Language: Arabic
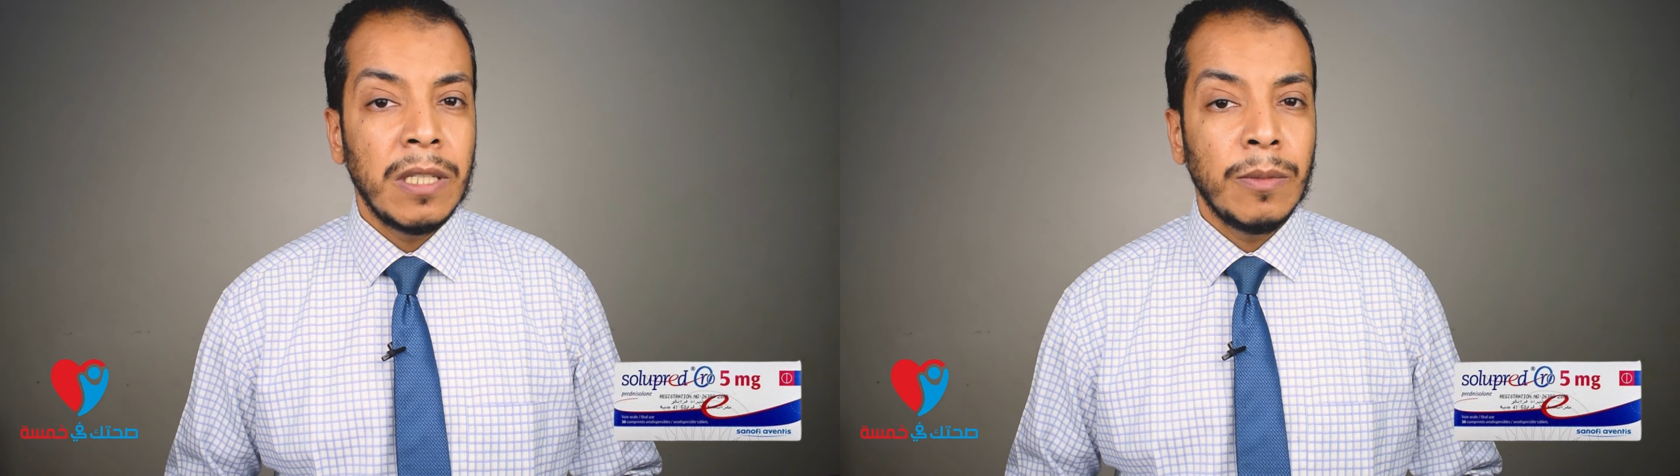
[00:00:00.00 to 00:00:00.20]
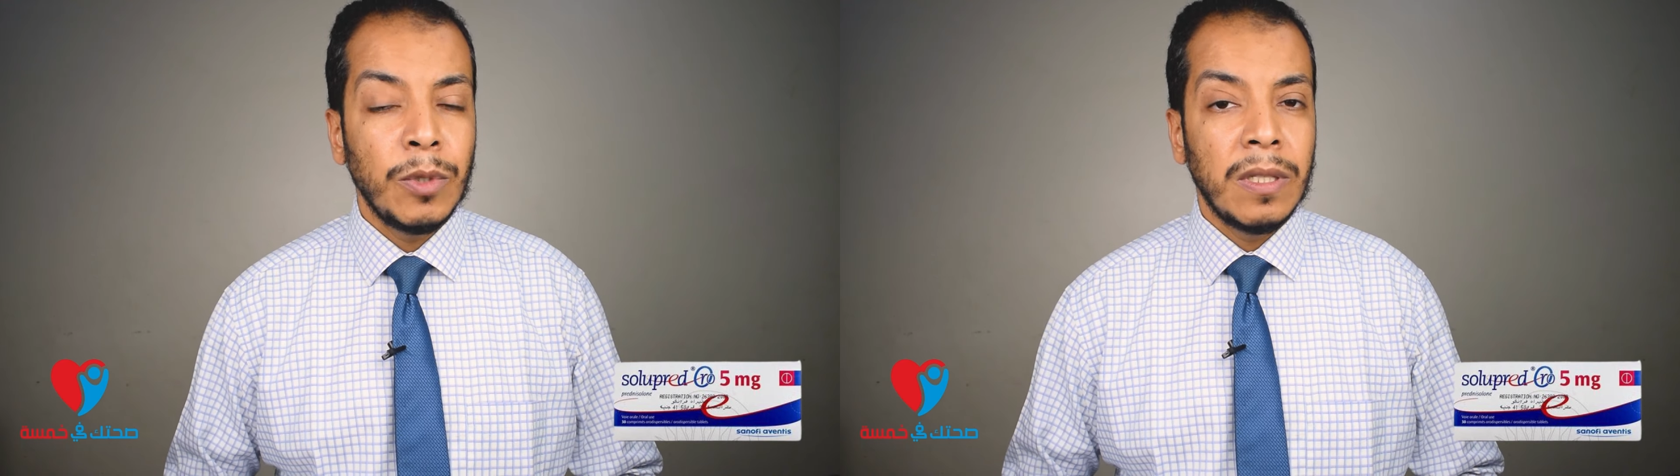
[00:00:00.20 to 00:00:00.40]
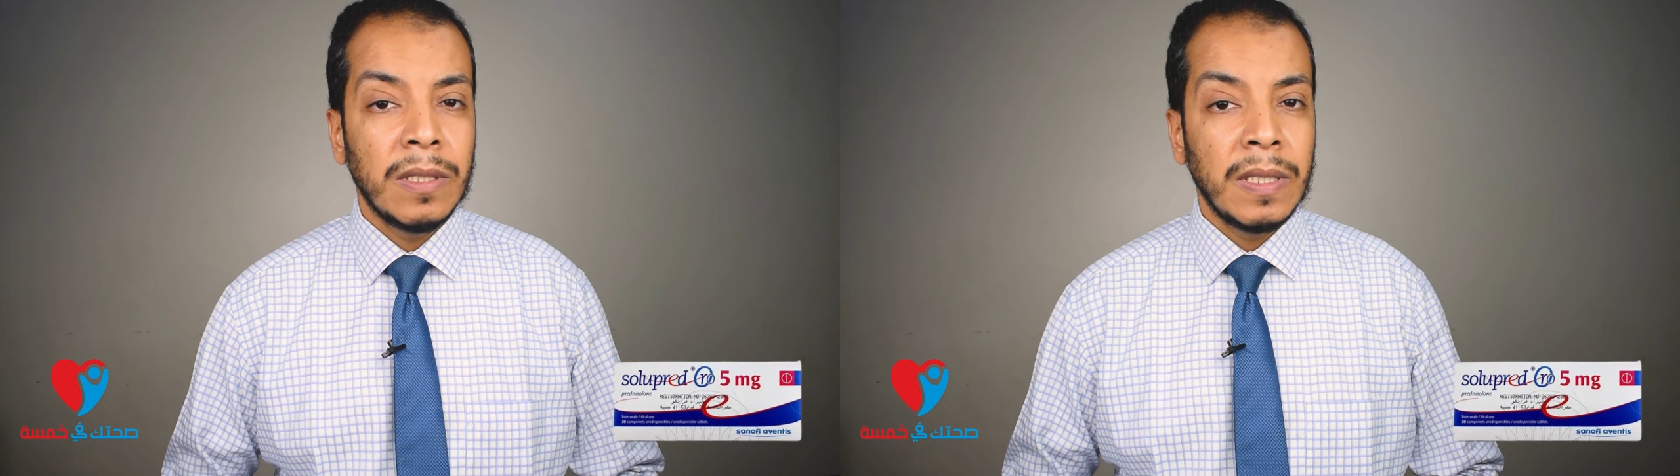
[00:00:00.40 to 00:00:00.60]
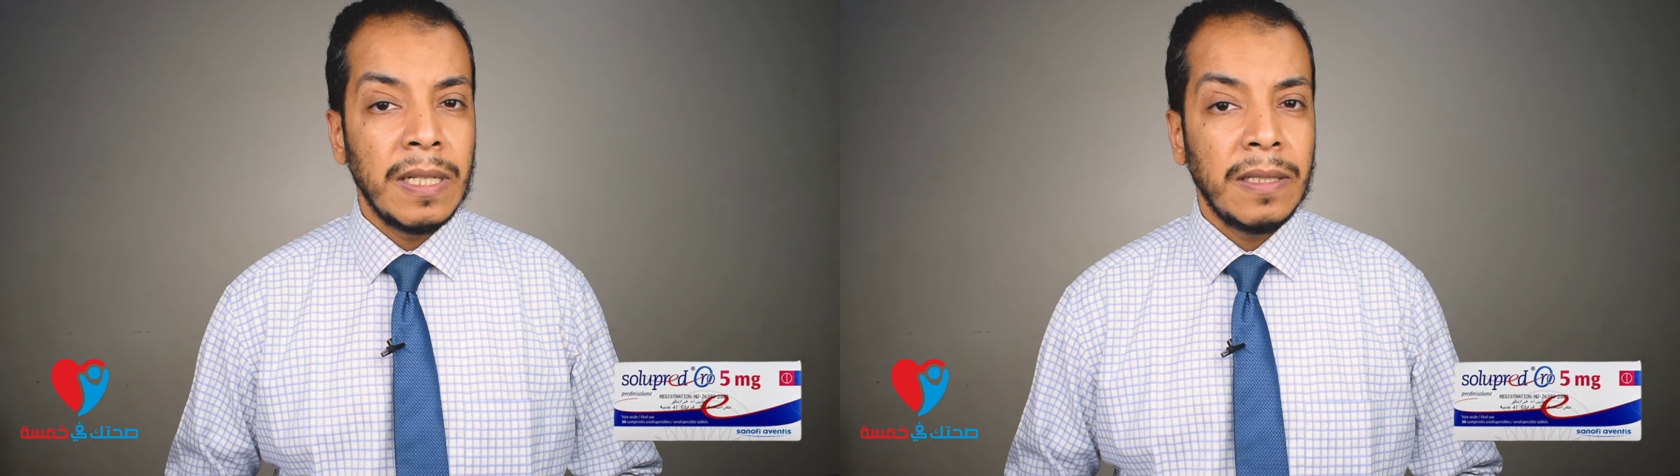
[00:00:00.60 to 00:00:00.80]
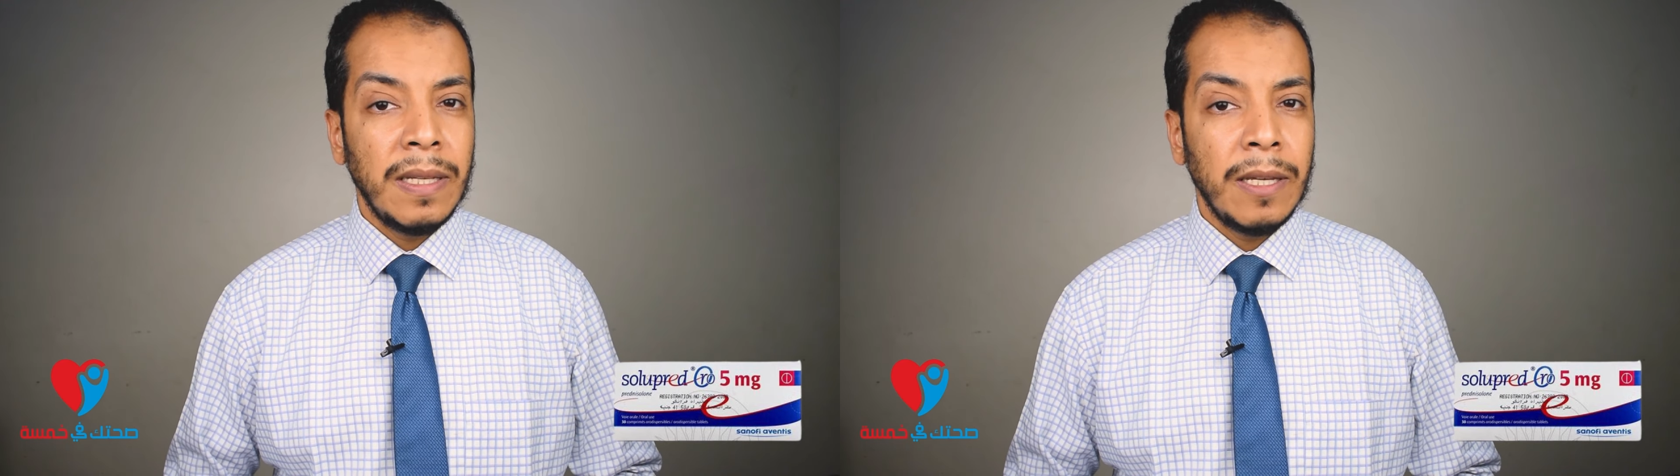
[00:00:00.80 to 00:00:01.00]
لمده
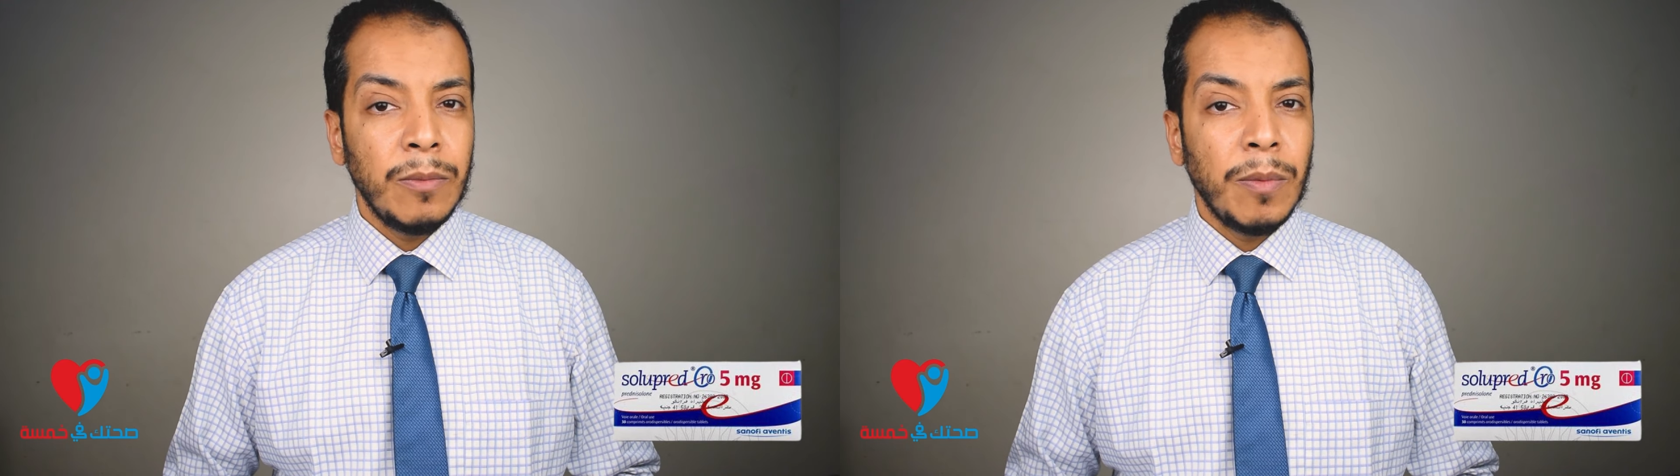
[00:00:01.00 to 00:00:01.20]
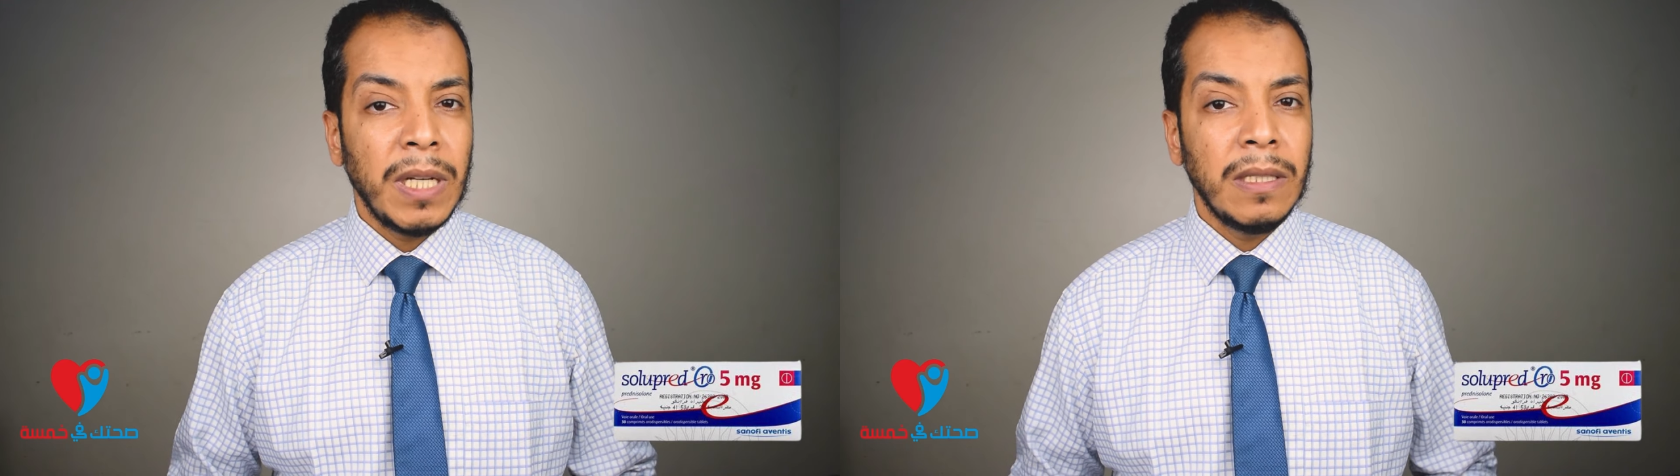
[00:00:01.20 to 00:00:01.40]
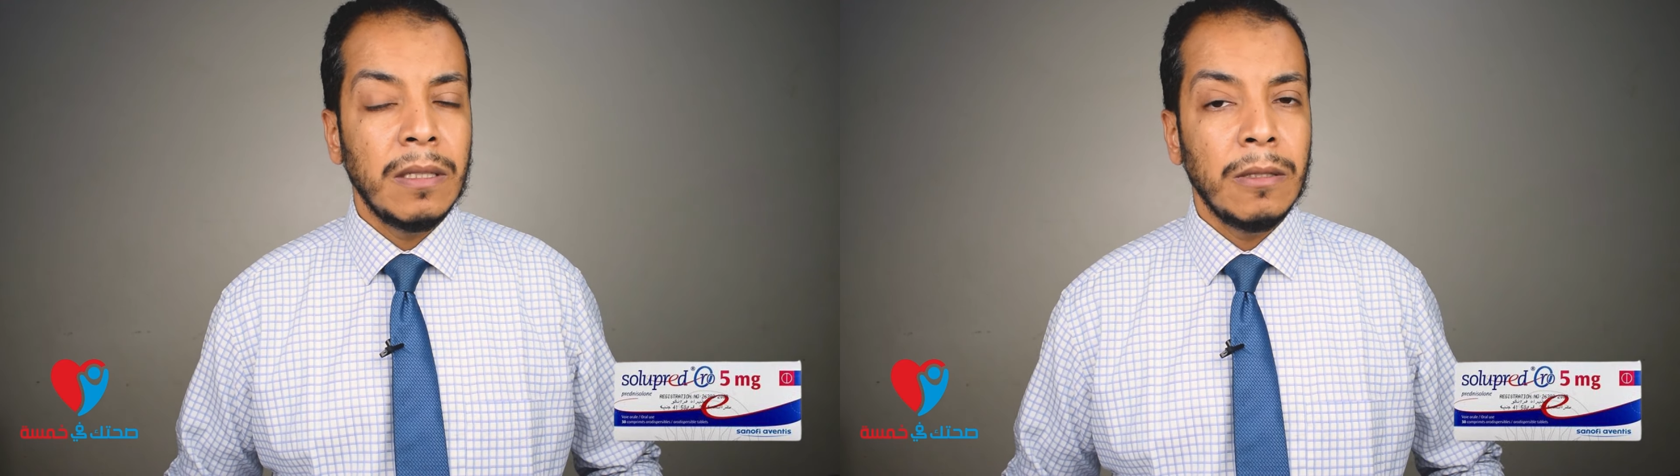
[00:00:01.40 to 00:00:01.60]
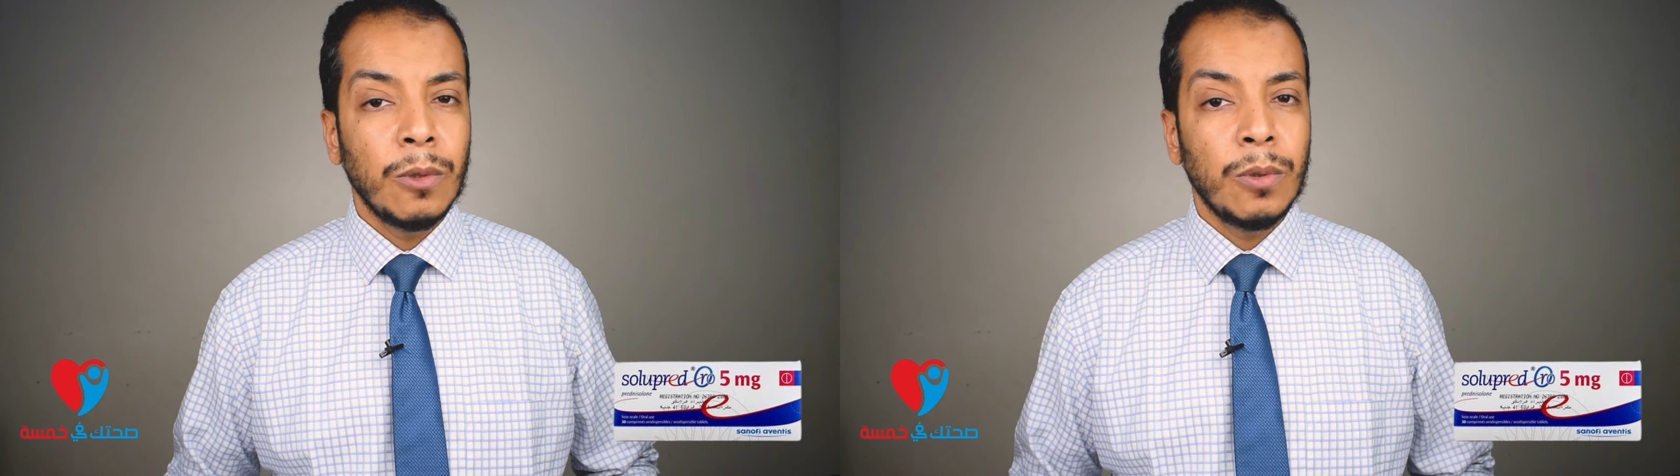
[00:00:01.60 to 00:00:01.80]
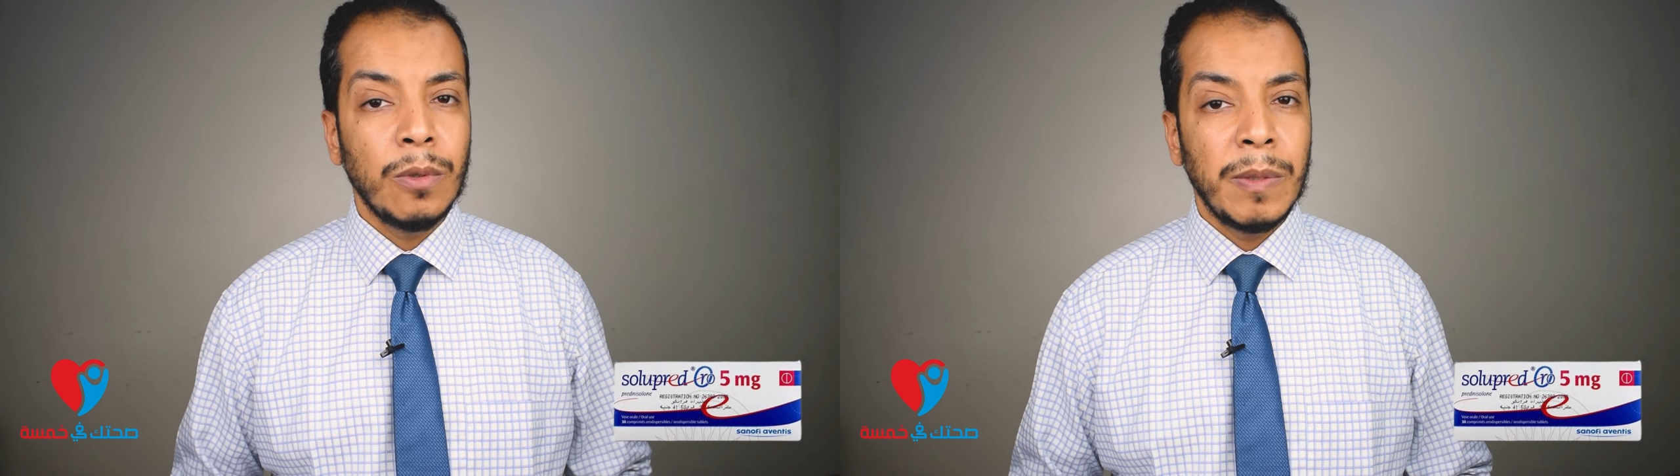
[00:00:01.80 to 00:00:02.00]
3 ايام وبعد كده الدكتور